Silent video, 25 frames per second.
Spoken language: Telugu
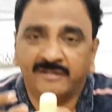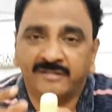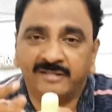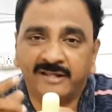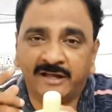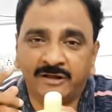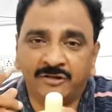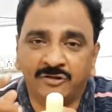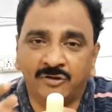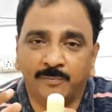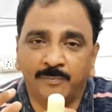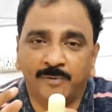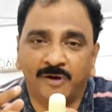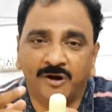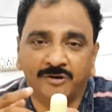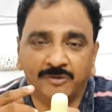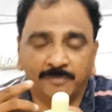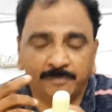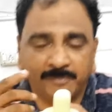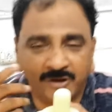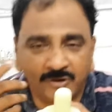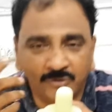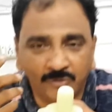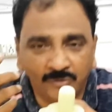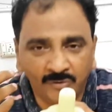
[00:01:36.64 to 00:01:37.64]
దీంతో పాటు
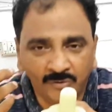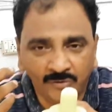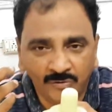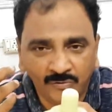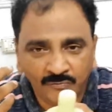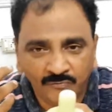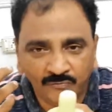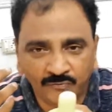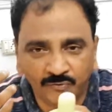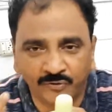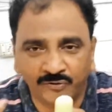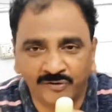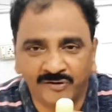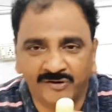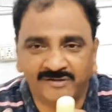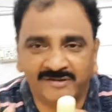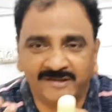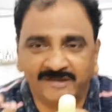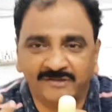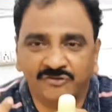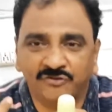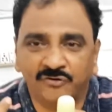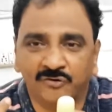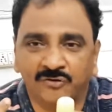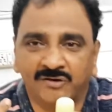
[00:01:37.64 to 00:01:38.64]
మీకు
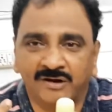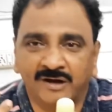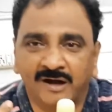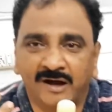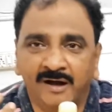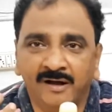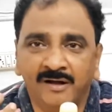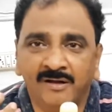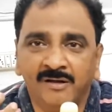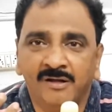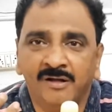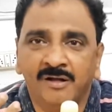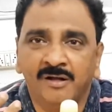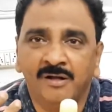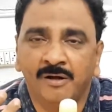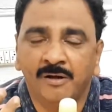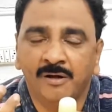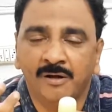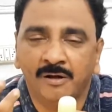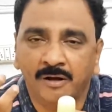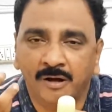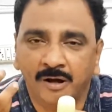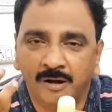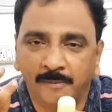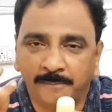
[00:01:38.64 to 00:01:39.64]
ఫ్లోరోసెన్స్ యొక్క
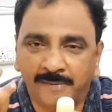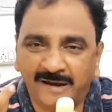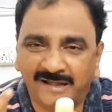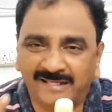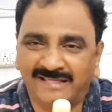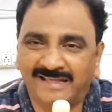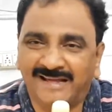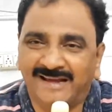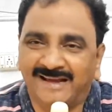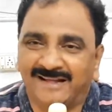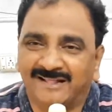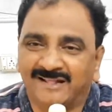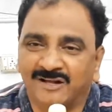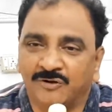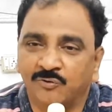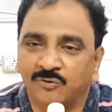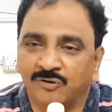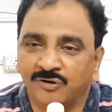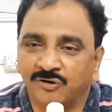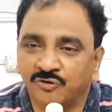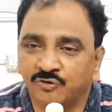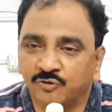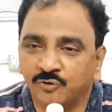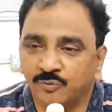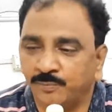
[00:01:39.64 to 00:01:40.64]
ప్రత్యేకత
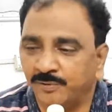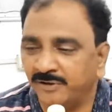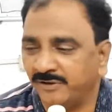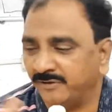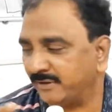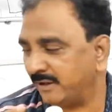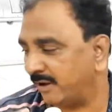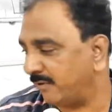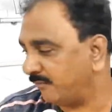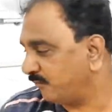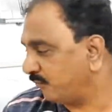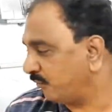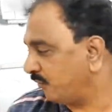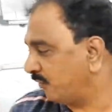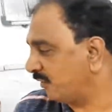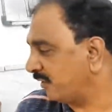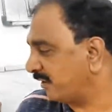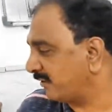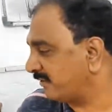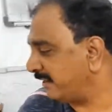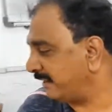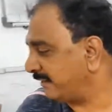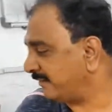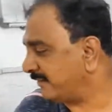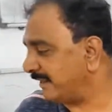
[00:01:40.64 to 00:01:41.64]
కూడా చూపిస్తాం
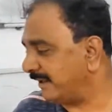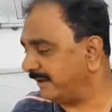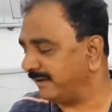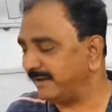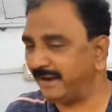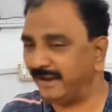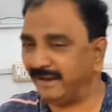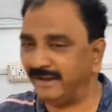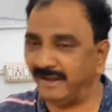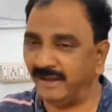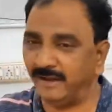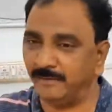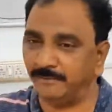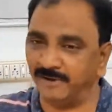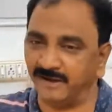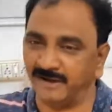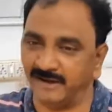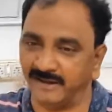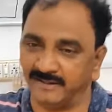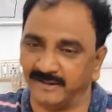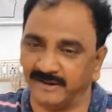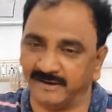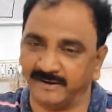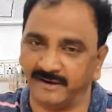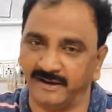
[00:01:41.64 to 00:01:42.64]
ఫ్లోరోసెన్స్ అంటే ఏమీ
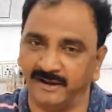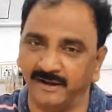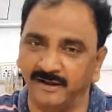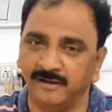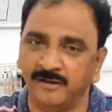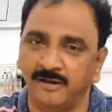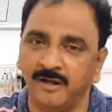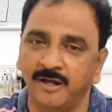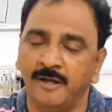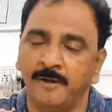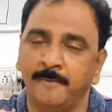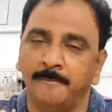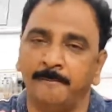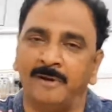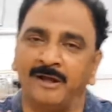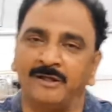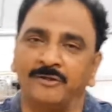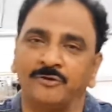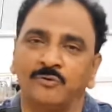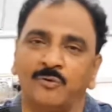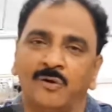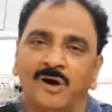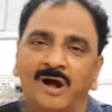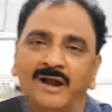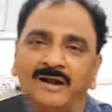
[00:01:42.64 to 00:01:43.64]
లేదండి
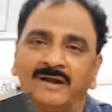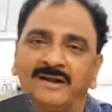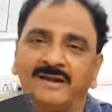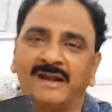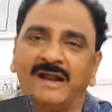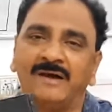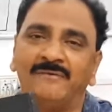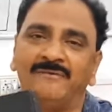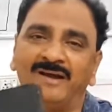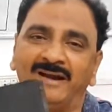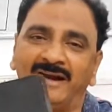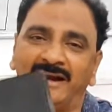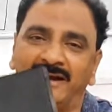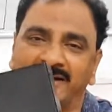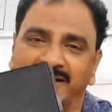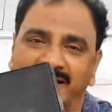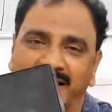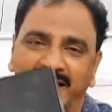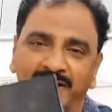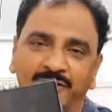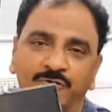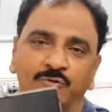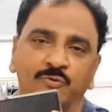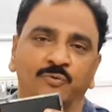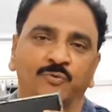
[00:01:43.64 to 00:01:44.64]
మనకు అల్ట్రా వైలెట్
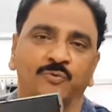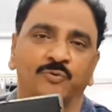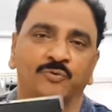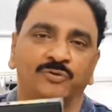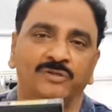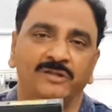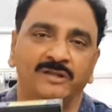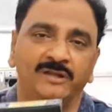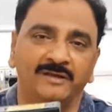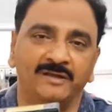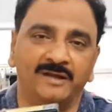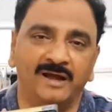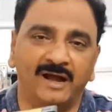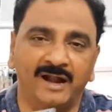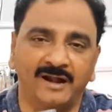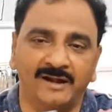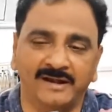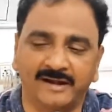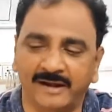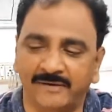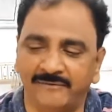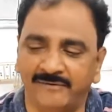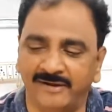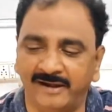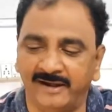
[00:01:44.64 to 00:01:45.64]
లైట్ ఉంటుంది
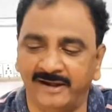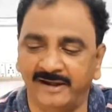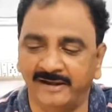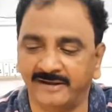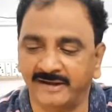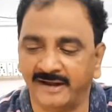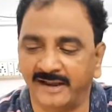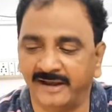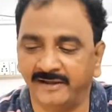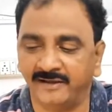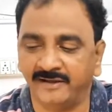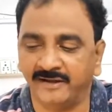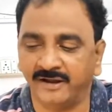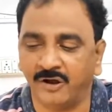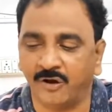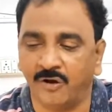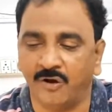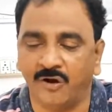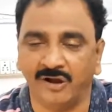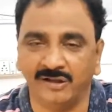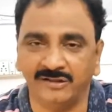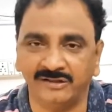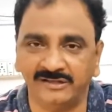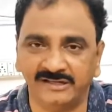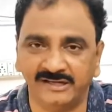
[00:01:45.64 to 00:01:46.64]
అల్ట్రా వైలెట్ లైట్
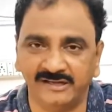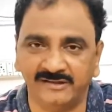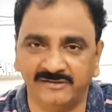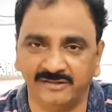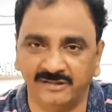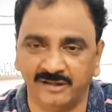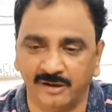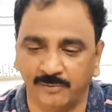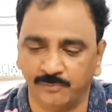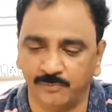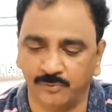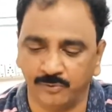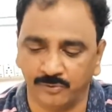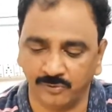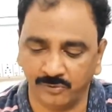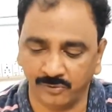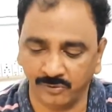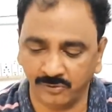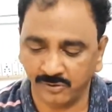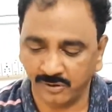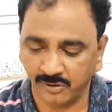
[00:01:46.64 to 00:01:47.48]
ఆన్ చేసినప్పుడు